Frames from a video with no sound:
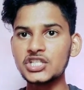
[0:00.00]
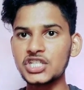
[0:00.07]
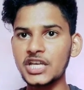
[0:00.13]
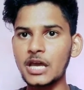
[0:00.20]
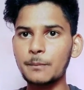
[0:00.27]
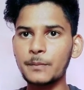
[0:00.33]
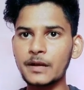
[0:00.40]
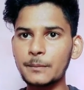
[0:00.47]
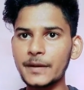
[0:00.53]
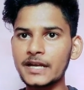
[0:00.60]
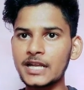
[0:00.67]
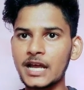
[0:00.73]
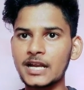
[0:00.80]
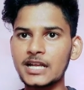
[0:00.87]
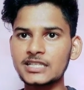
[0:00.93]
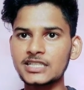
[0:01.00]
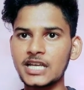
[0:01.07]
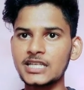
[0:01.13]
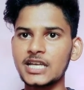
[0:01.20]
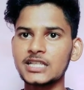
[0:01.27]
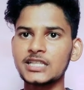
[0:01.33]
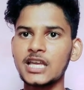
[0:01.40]
चेयर पर बैठाना
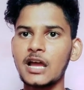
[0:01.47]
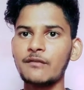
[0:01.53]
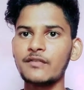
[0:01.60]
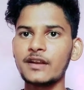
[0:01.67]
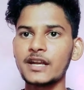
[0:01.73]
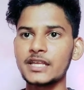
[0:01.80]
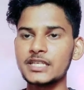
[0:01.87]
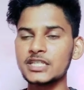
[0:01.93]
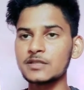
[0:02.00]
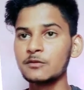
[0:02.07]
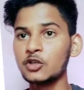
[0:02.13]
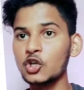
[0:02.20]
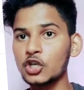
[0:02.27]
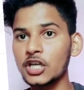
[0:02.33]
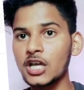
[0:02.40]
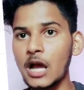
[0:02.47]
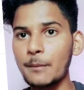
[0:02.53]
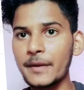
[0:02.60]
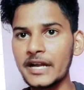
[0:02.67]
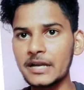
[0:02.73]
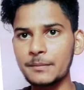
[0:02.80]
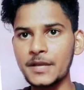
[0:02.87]
चाहिए थे या फिर नहीं इस वीडियो की
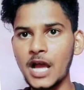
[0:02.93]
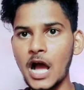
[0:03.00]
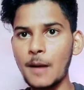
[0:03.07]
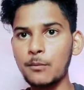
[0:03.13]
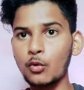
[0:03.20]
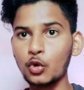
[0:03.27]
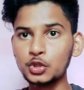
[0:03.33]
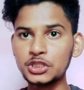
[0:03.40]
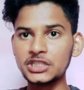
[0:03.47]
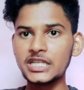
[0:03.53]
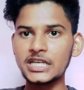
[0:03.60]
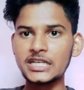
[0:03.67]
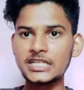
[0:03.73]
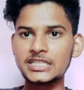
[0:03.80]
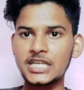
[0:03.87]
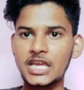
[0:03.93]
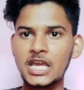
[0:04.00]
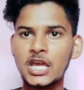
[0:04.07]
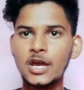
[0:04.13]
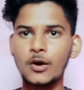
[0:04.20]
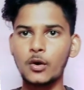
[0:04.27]
कमेंट भी आप खुद ही देख लीजिए